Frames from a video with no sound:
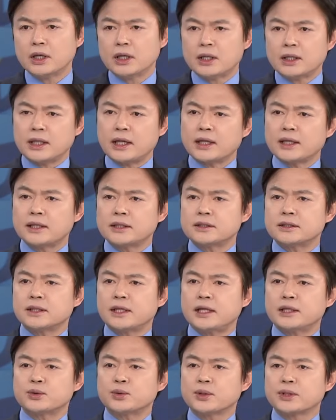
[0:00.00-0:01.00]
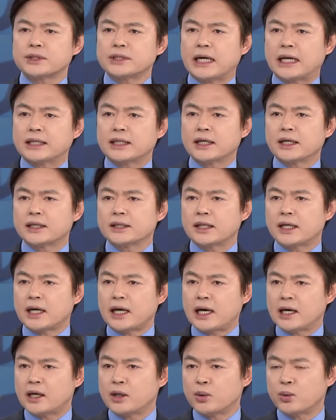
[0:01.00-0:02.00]
타켓을 계속해서 야당에 대한
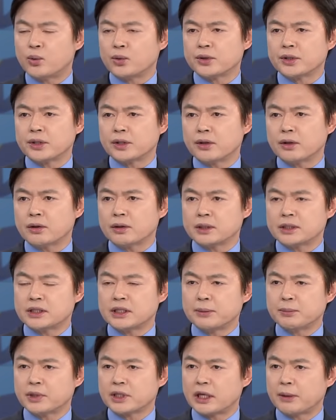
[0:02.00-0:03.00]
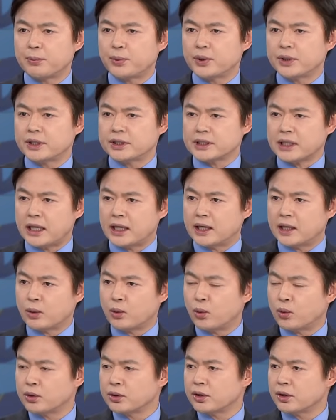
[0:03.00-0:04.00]
강한 공격, 이재명 대표에 대해서 강한
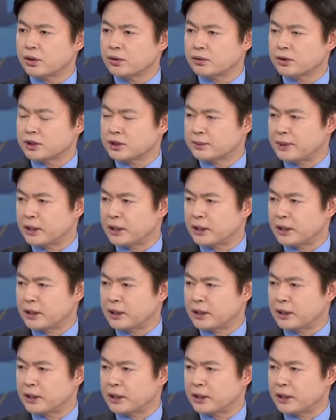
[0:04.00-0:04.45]
공격을 지금